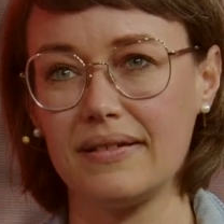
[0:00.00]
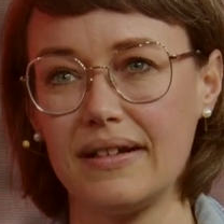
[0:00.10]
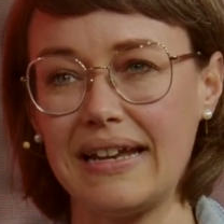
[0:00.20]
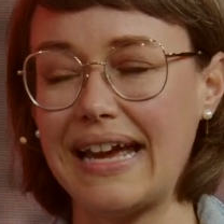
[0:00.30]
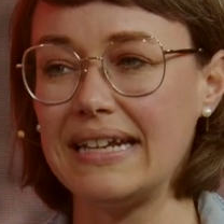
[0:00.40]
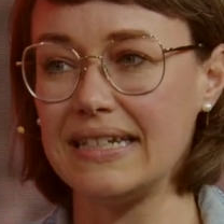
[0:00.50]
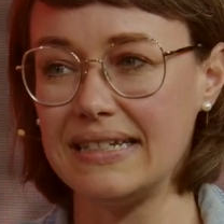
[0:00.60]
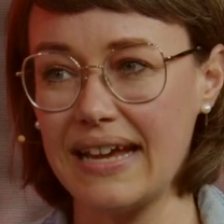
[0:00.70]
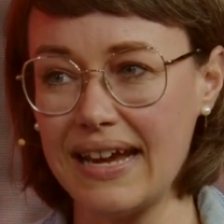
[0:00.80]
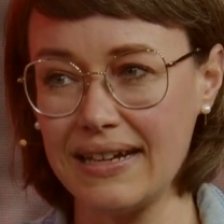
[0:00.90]
Allein die
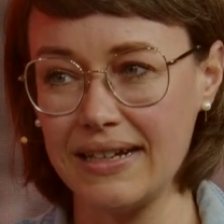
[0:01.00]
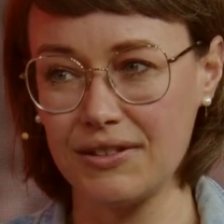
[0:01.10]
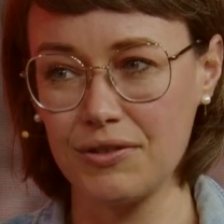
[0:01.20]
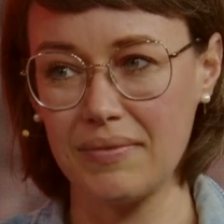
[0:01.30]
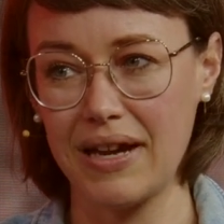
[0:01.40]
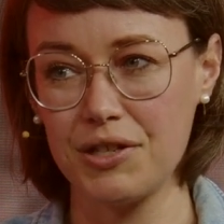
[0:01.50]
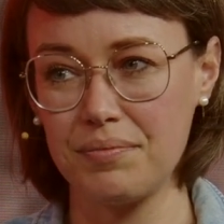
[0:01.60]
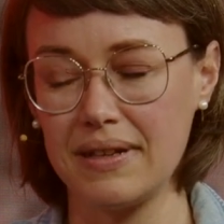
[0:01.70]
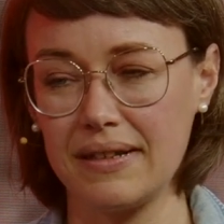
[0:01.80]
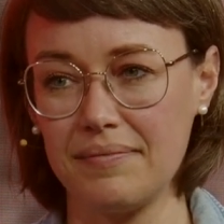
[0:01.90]
Technik zum Beispiel,